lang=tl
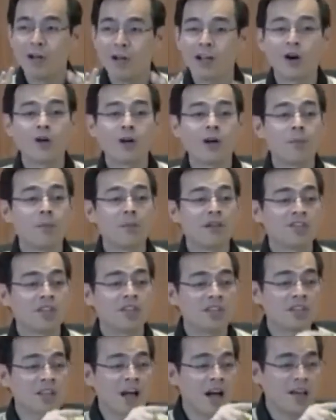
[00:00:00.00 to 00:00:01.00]
oh, ikaw naman
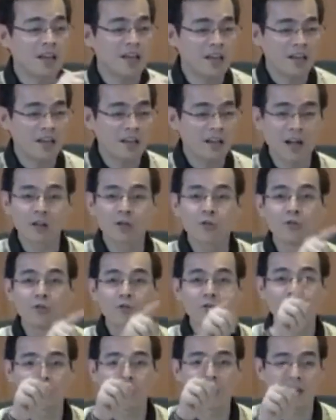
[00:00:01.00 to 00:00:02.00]
chita eh,
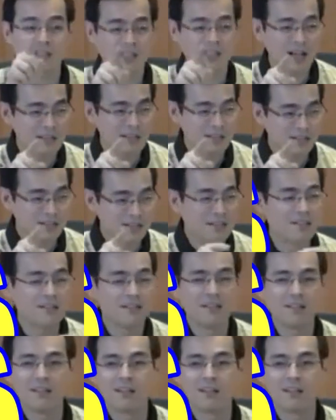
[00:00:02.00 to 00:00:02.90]
katulong Tarzan. Oh.